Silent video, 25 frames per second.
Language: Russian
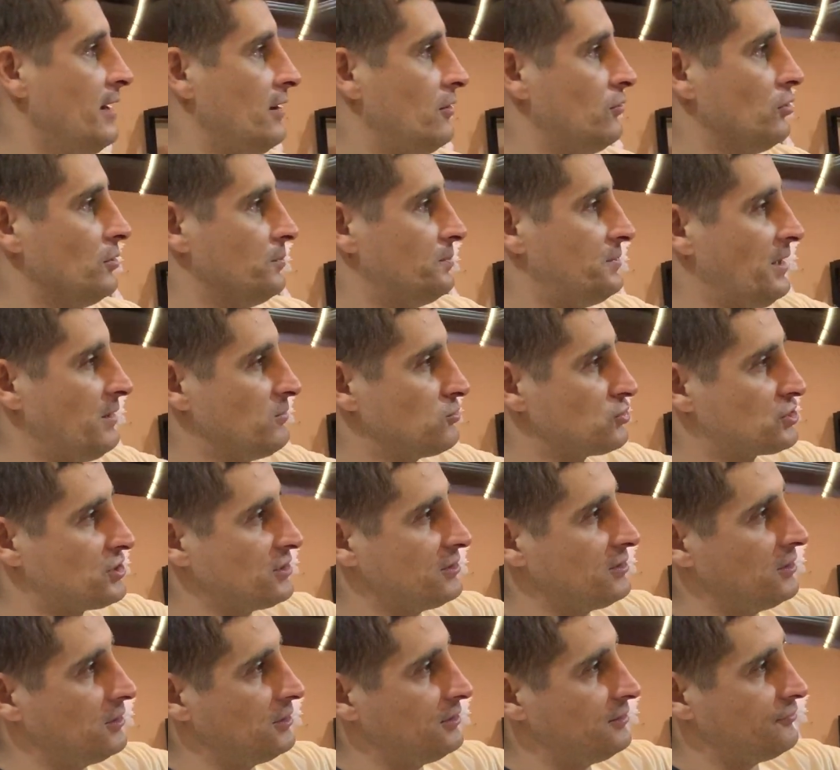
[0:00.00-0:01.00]
Вот, потому
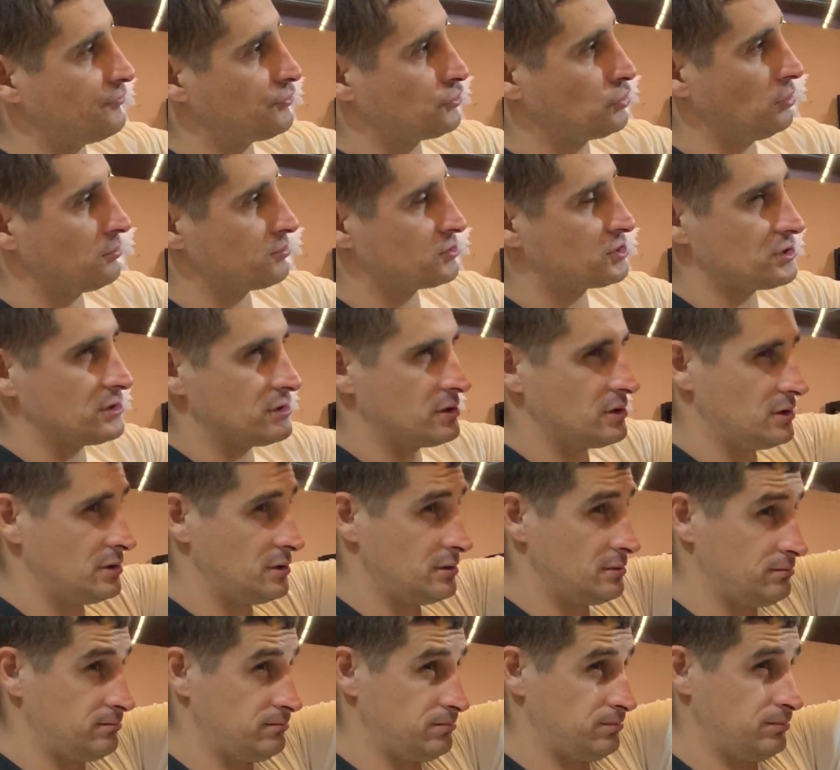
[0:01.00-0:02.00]
что в том
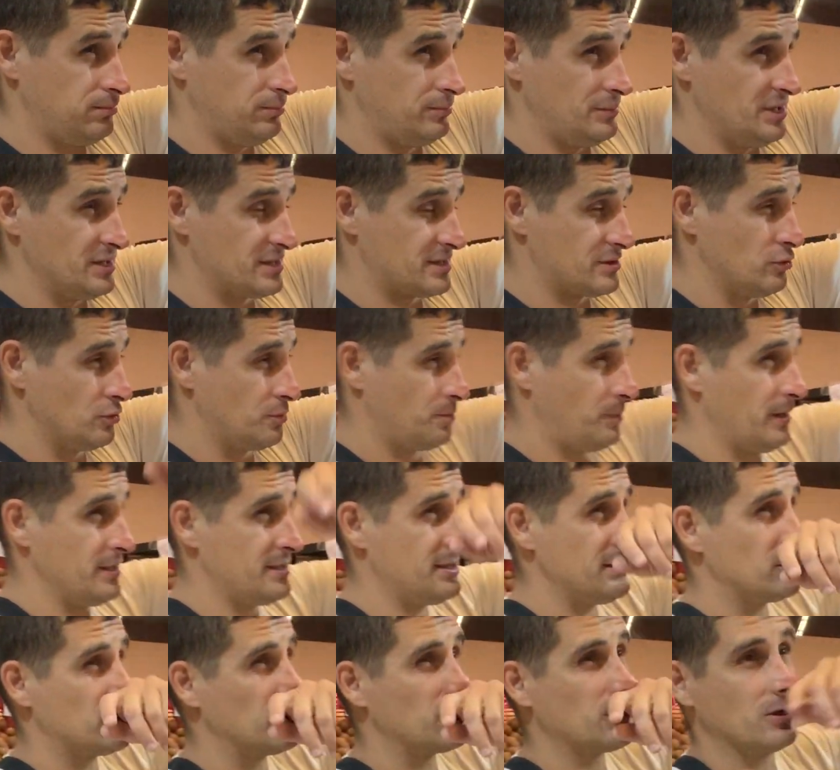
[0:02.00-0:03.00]
же, если вот
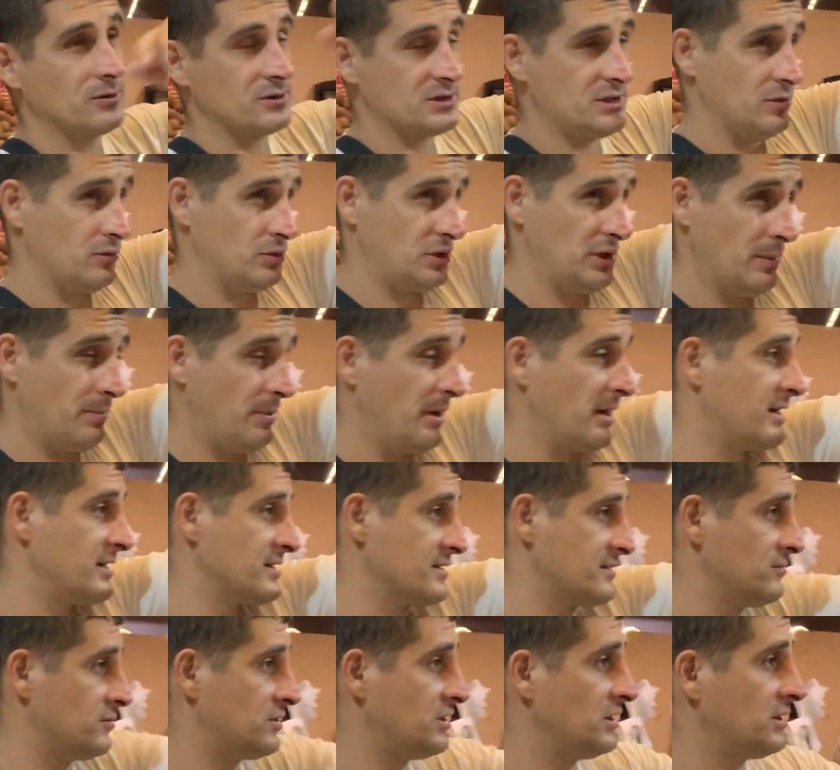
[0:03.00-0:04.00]
пойти туда, где вот я
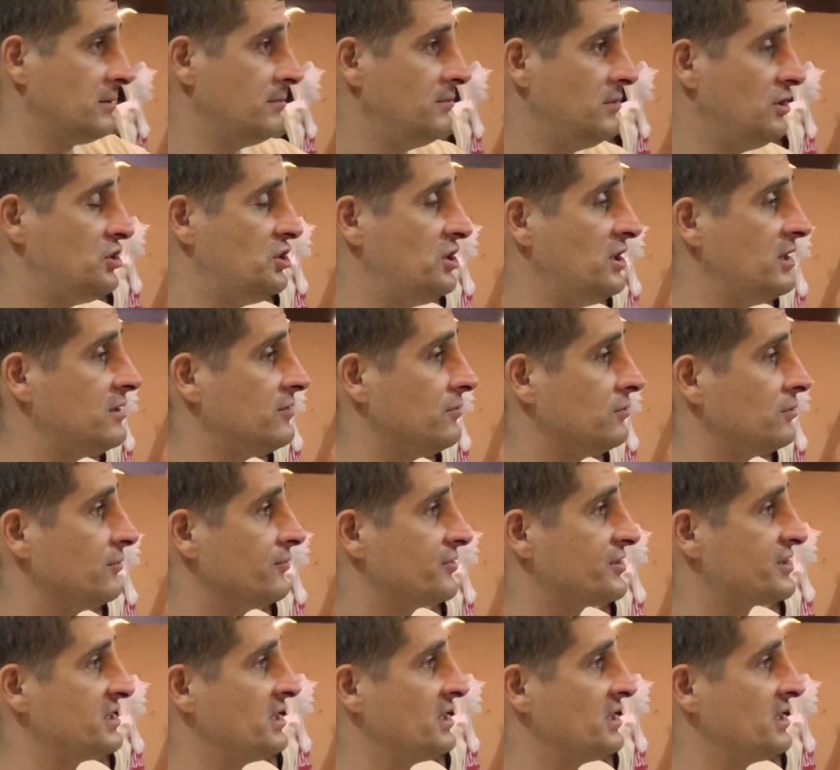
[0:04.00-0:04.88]
показывал вот эту мечеть, в